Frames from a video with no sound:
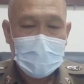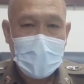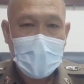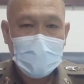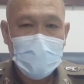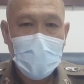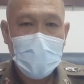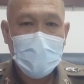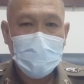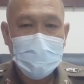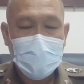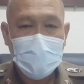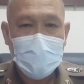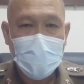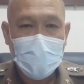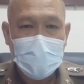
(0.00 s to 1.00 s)
น้ำท่วม
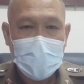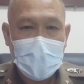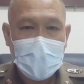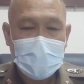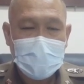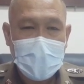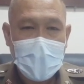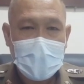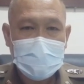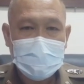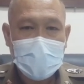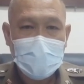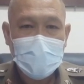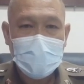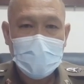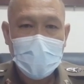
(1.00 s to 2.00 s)
ผิวถนนนะการ
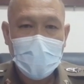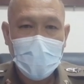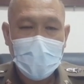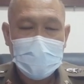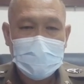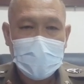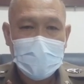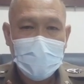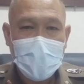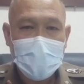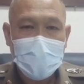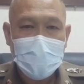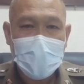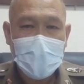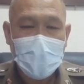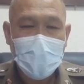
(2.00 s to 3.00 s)
ใช้รถก็ขอให้ใช้ความ
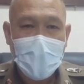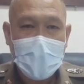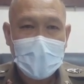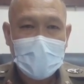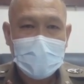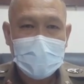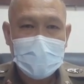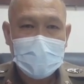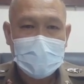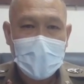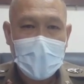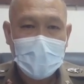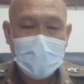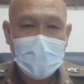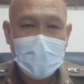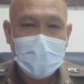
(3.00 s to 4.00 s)
ระมัดระวังนะเนื่อง
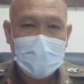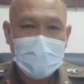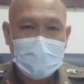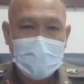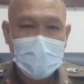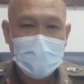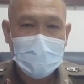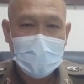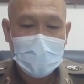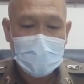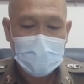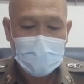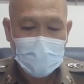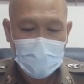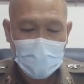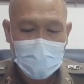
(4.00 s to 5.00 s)
จากว่าจะมี
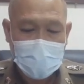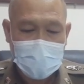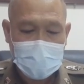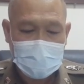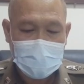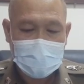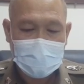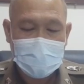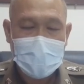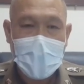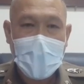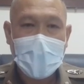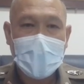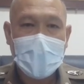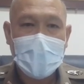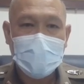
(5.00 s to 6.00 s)
อุบัติเหตุเกิดขึ้น
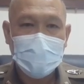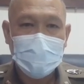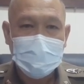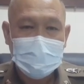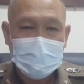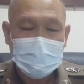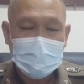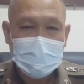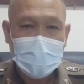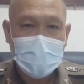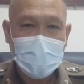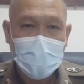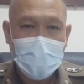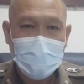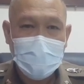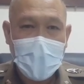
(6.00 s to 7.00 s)
ได้นะครับ ก็
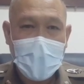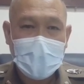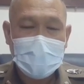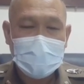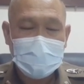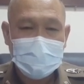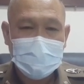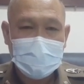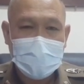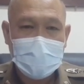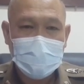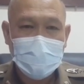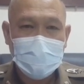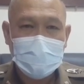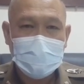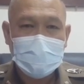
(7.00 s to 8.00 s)
ขอฝากประชา
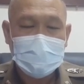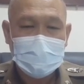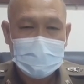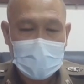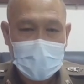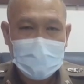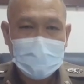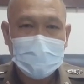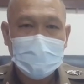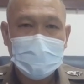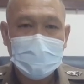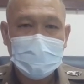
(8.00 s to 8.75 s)
ชนนะครับ